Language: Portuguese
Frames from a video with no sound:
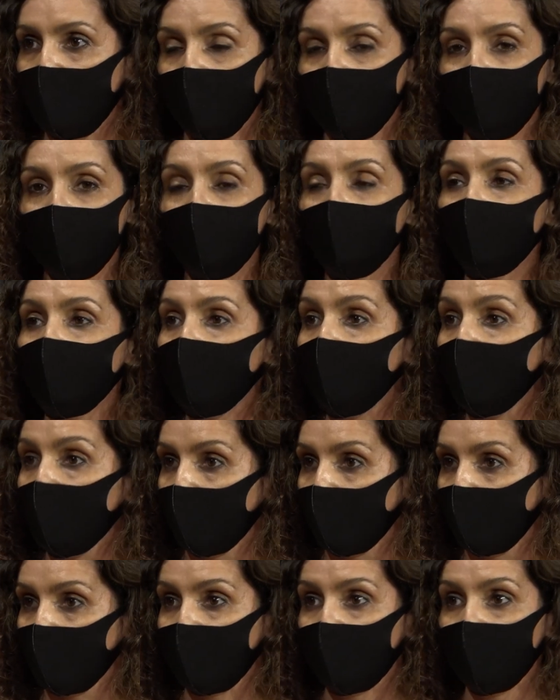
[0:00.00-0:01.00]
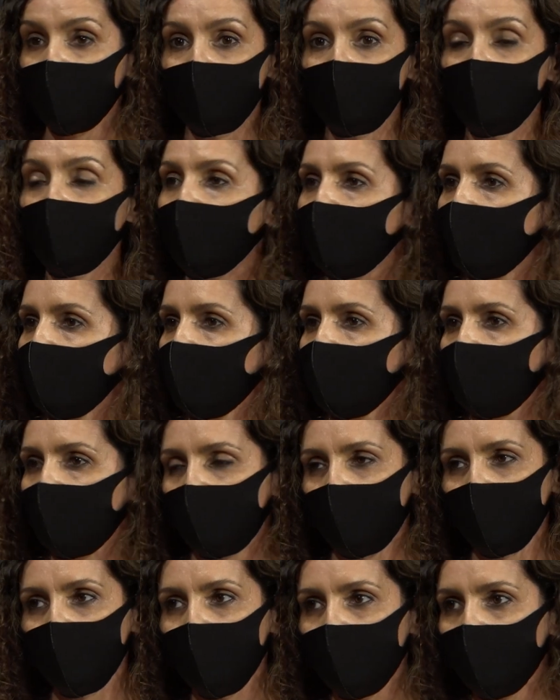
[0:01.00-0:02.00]
Todos morreram, aqueles que morreram,
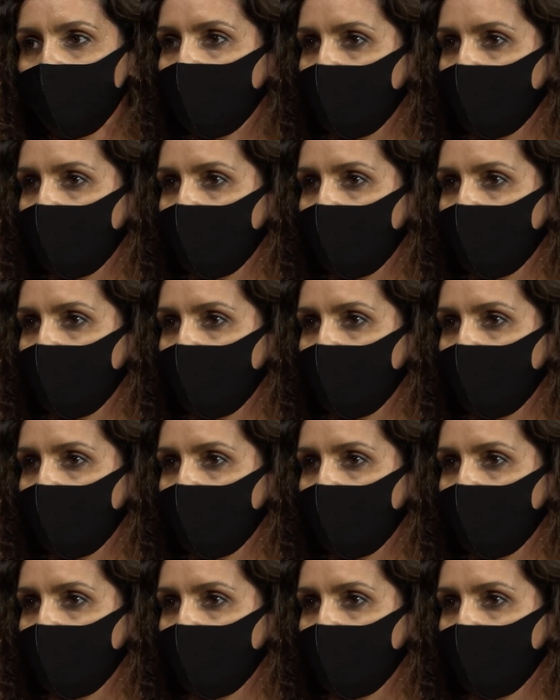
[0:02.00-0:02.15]
todos